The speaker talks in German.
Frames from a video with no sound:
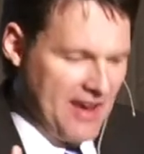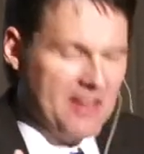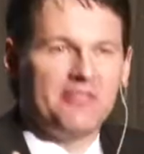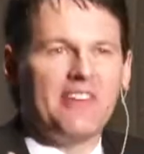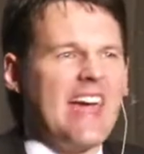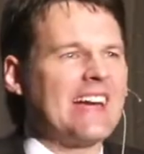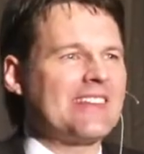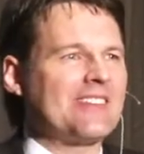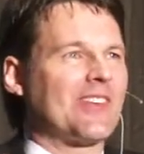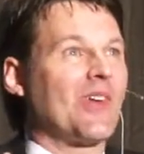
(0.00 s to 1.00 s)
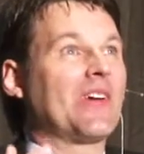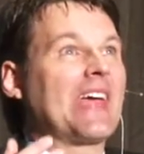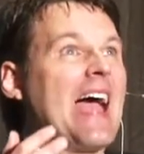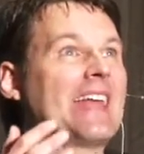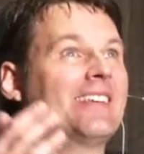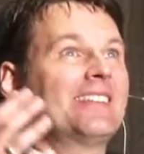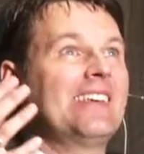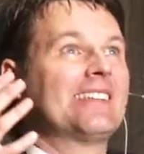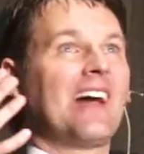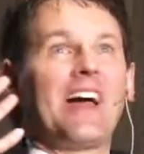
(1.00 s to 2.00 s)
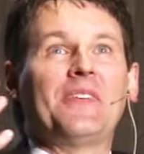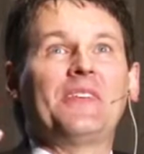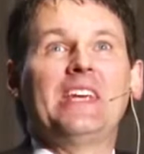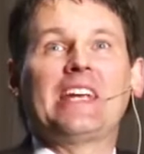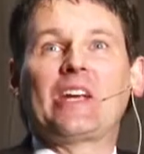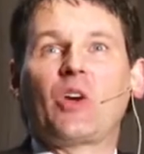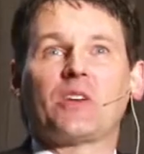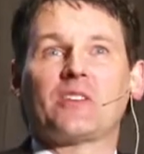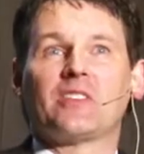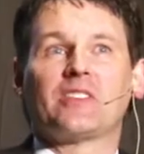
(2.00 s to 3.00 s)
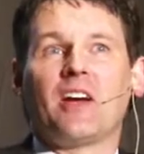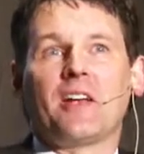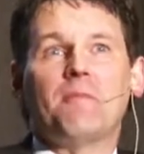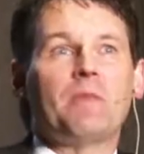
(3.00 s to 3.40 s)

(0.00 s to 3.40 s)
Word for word: Werkzeug eines dieser antiken Götter zu sein.